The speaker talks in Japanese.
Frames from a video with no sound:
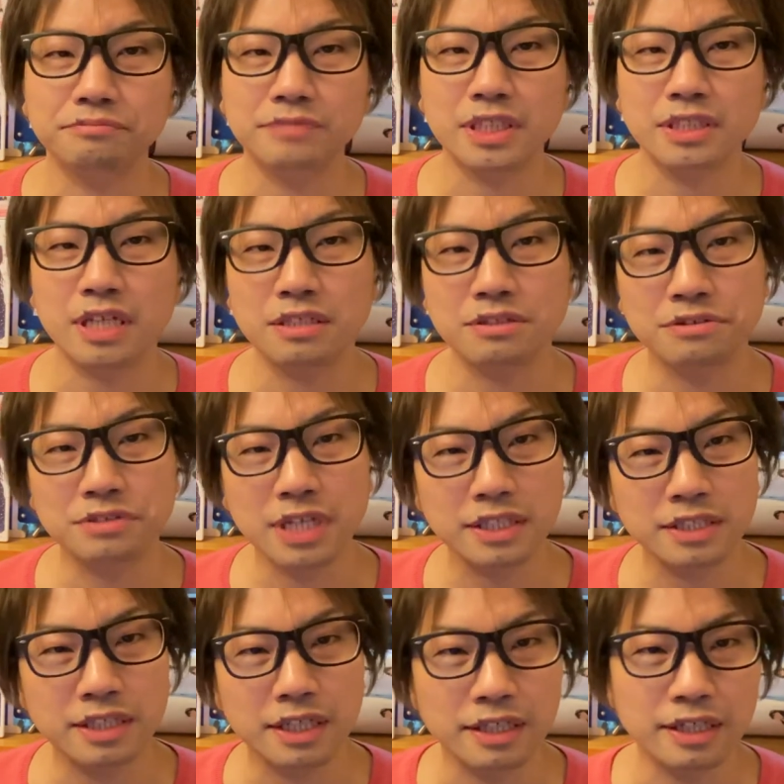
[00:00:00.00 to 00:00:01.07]
まあ、さんじゅうさ
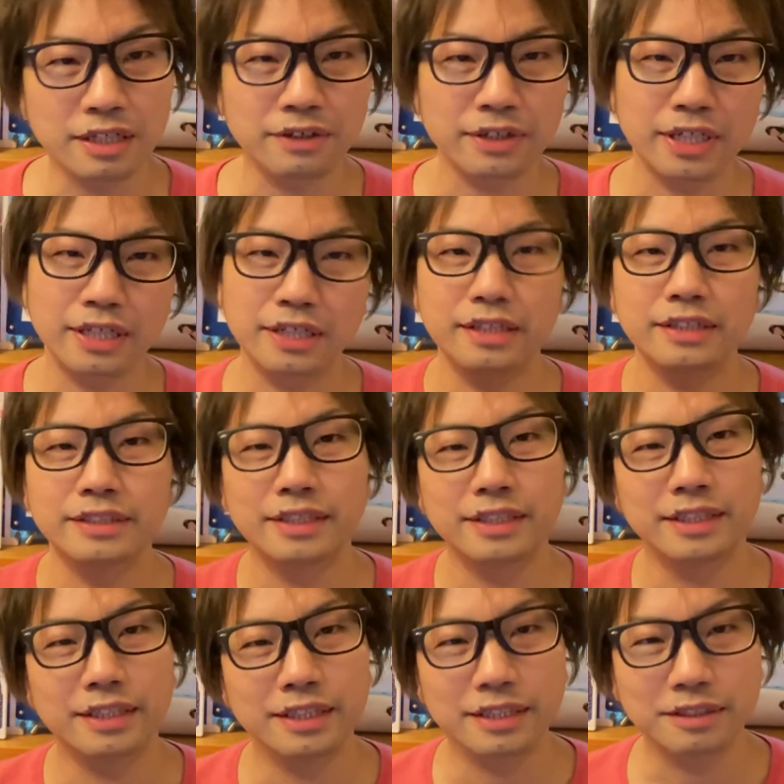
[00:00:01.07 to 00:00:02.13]
んさいで笑顔が
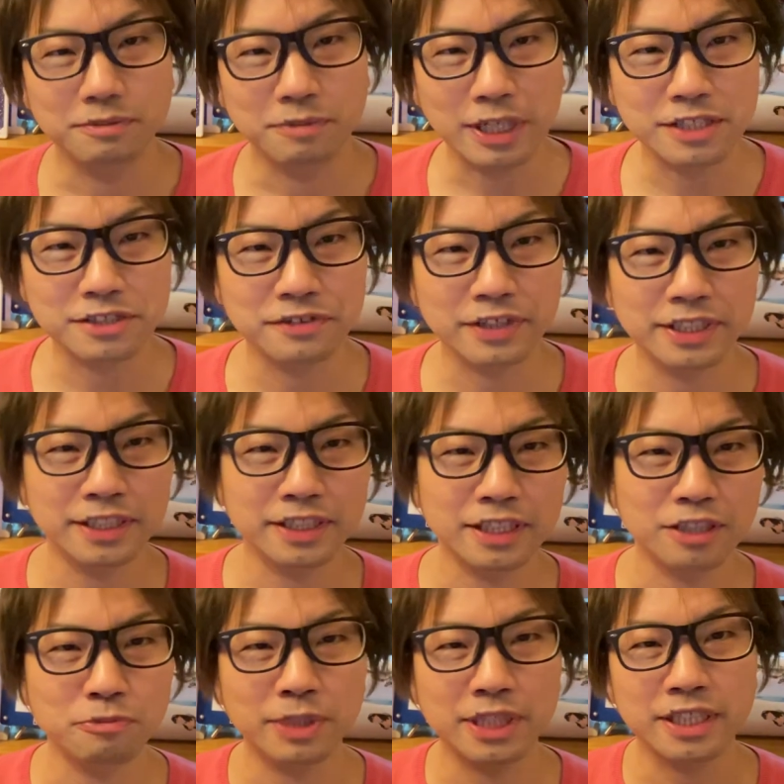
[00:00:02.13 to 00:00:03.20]
若手わかんない例
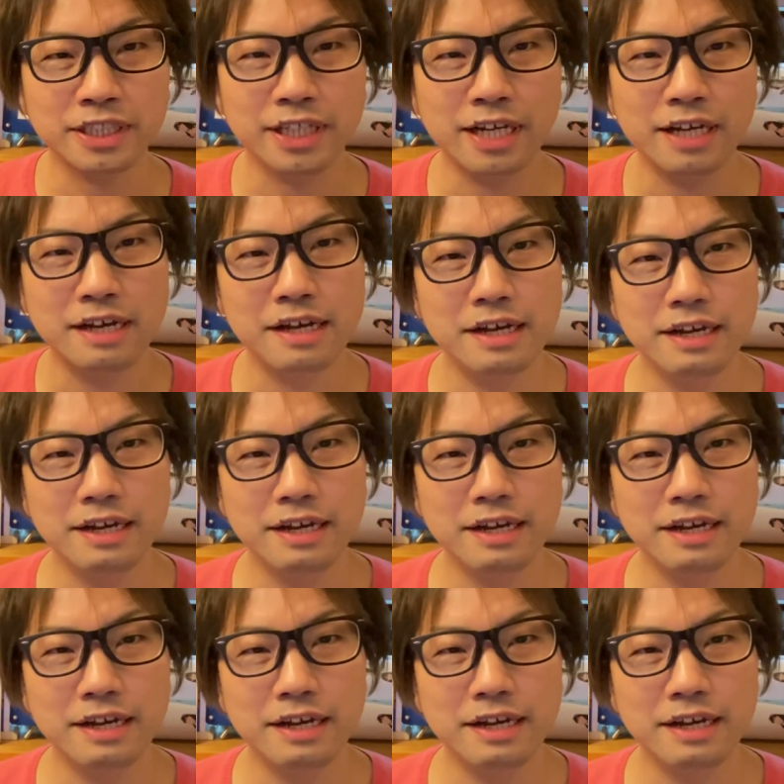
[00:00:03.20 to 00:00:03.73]
えまた来た